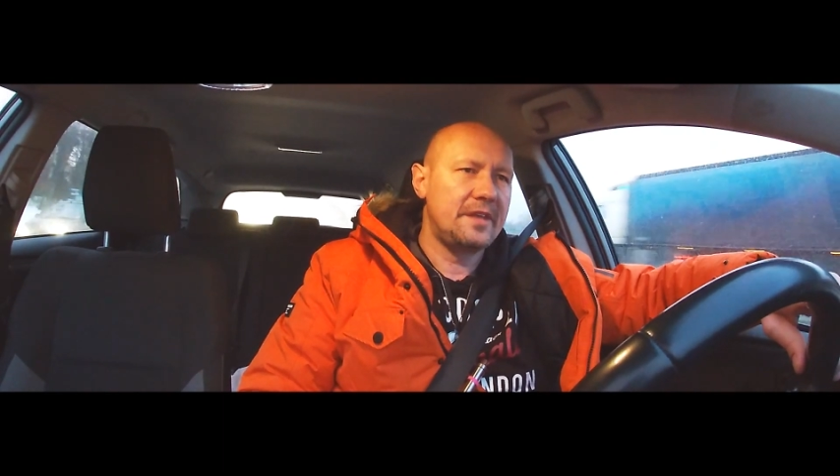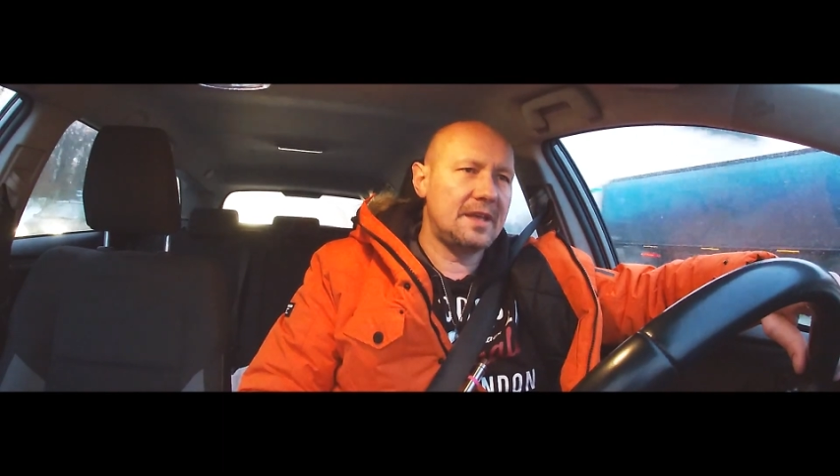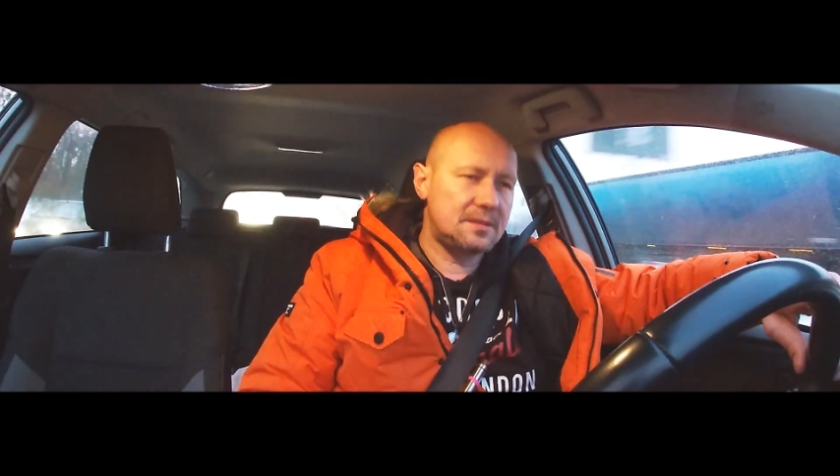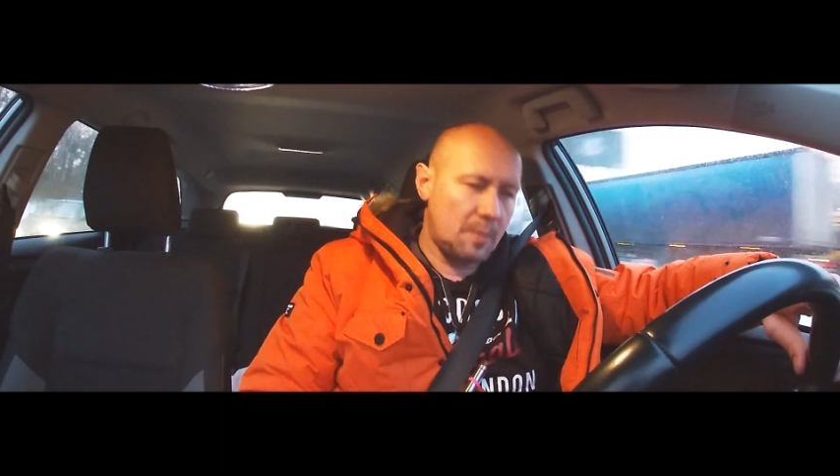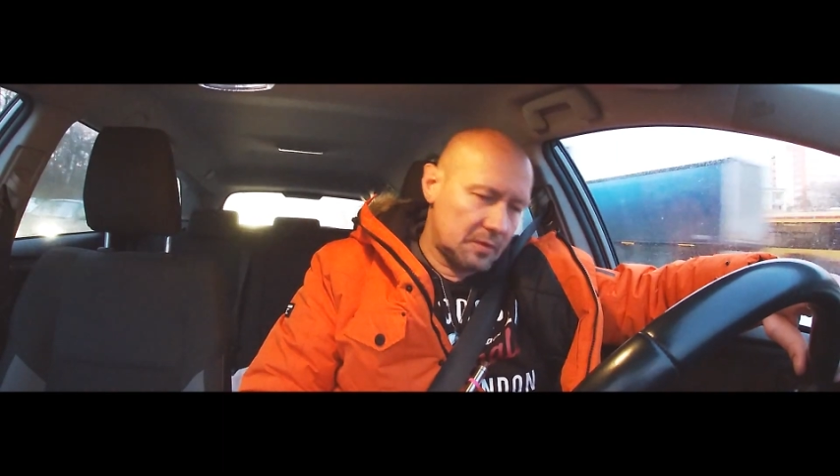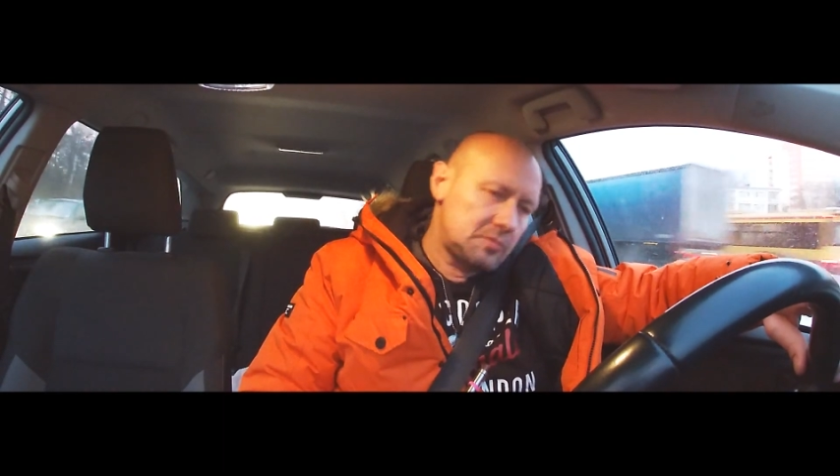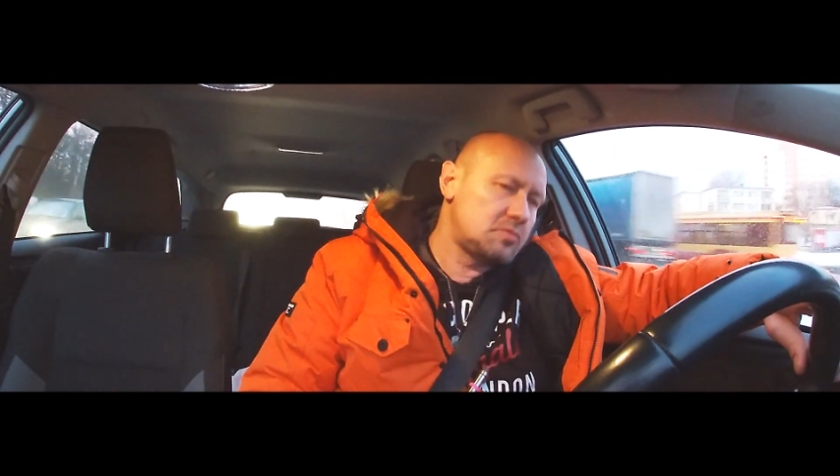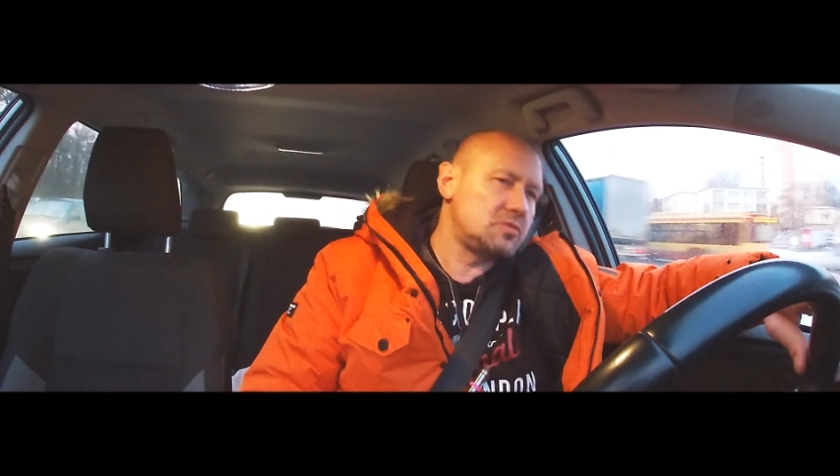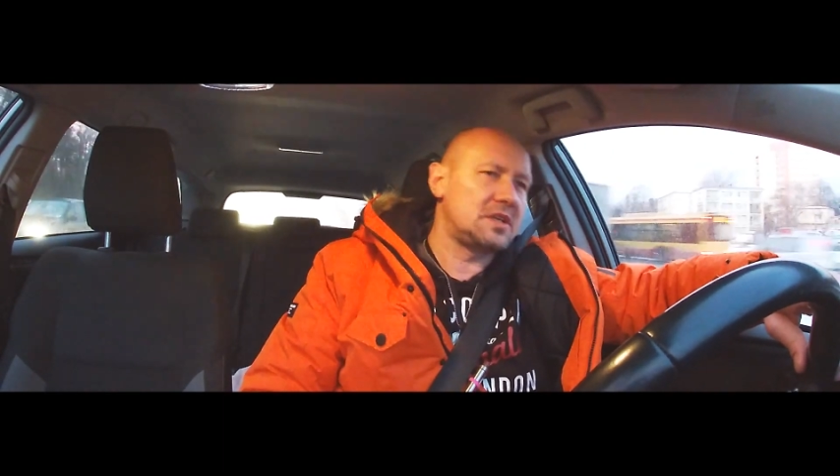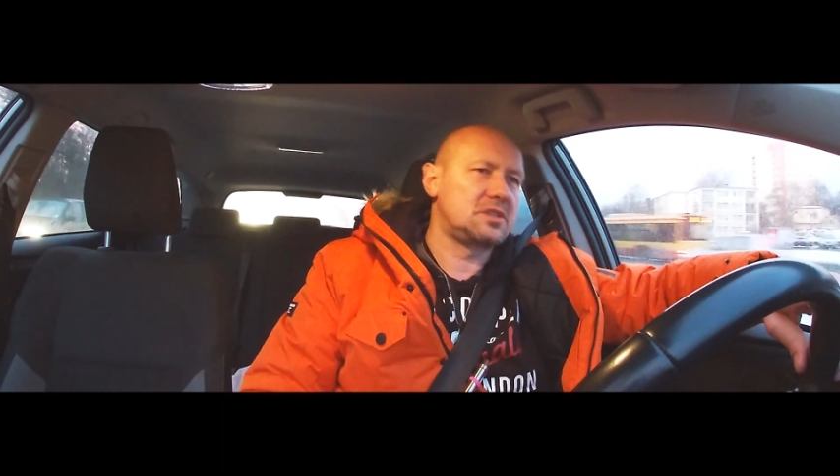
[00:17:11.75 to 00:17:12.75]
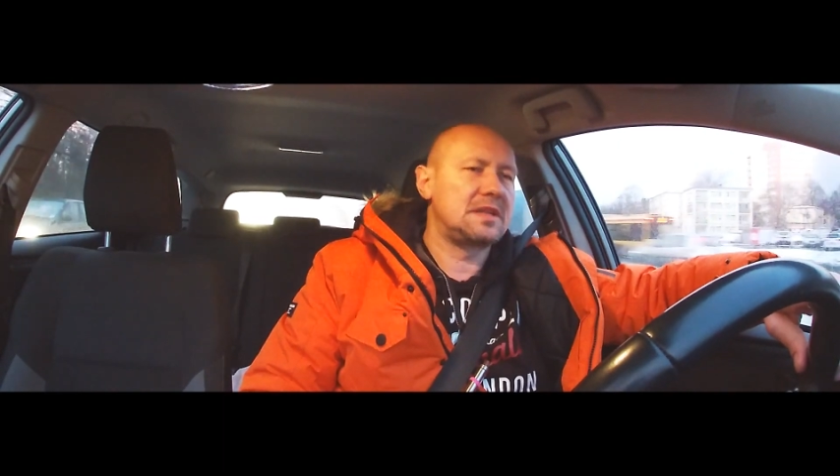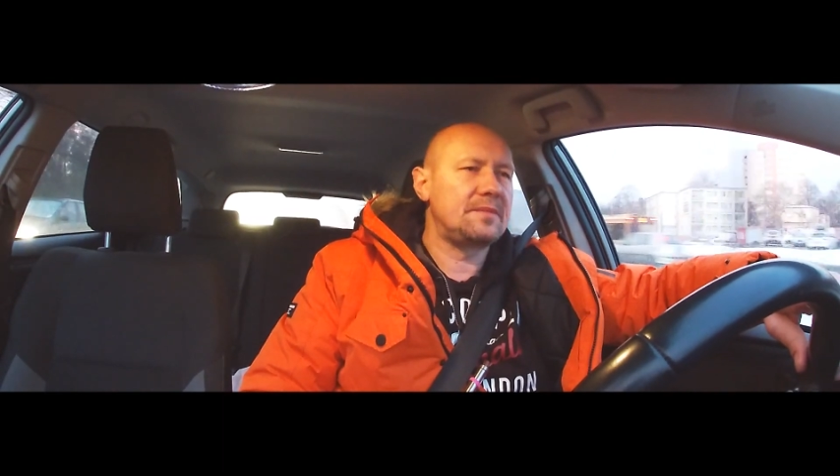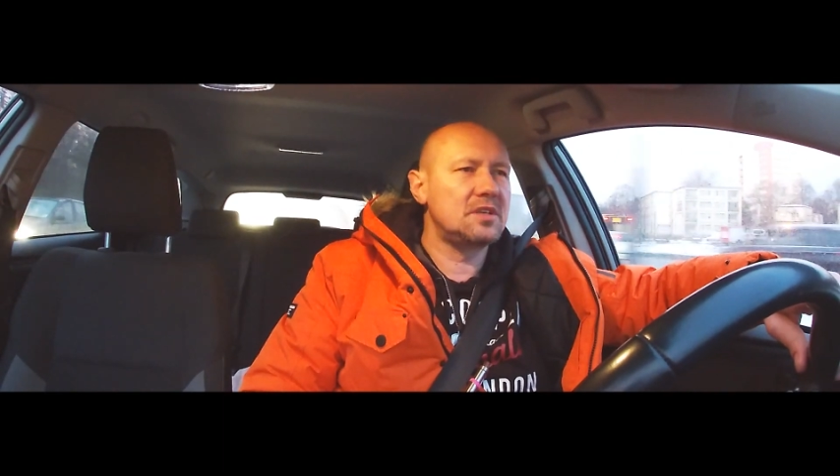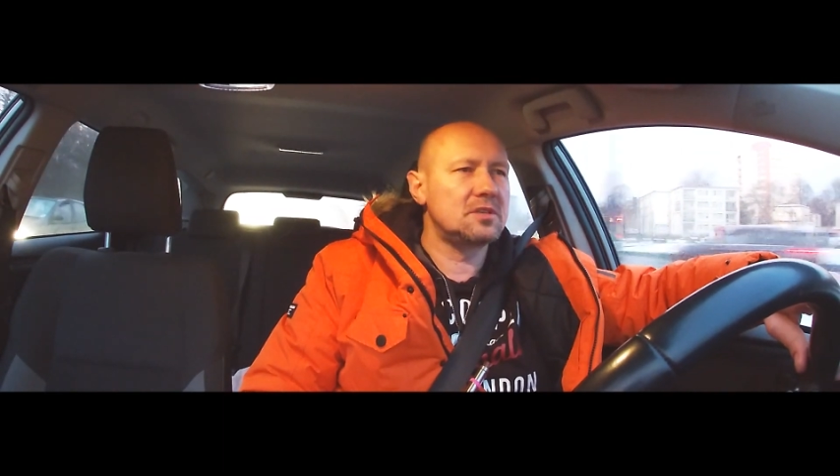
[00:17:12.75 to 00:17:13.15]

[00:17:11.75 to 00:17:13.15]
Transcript: jest po prostu skuteczny. Dla